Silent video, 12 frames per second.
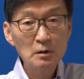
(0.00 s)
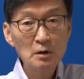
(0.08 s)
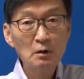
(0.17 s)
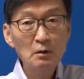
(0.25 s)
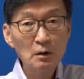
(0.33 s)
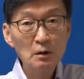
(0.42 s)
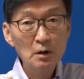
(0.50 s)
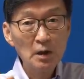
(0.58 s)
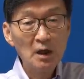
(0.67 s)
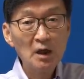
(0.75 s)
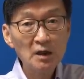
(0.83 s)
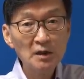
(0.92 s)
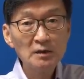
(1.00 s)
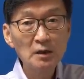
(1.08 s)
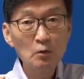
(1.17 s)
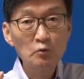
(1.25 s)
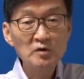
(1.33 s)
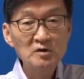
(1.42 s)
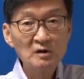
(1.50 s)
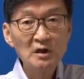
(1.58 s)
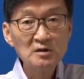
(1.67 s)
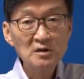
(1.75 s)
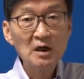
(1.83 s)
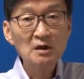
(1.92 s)
영해인
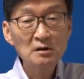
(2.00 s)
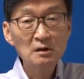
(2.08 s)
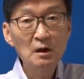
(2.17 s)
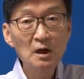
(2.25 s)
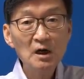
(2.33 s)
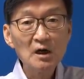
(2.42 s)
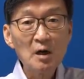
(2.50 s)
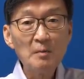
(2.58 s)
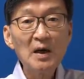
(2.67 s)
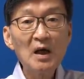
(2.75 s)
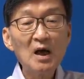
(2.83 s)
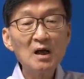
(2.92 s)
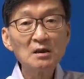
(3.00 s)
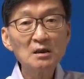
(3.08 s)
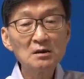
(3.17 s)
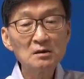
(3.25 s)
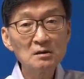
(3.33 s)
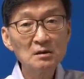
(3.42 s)
윗선한채 하는데 가만히 있,